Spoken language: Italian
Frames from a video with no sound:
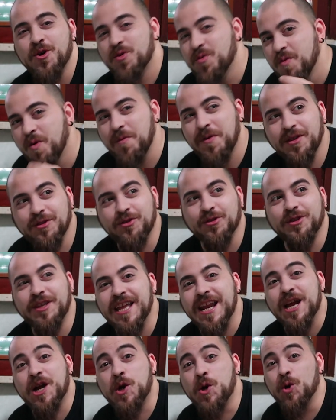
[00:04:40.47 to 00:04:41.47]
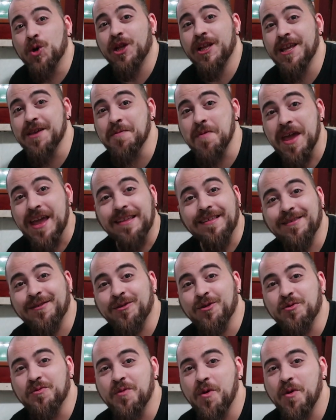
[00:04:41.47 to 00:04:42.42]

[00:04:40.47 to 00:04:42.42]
un momento di raccoglimento,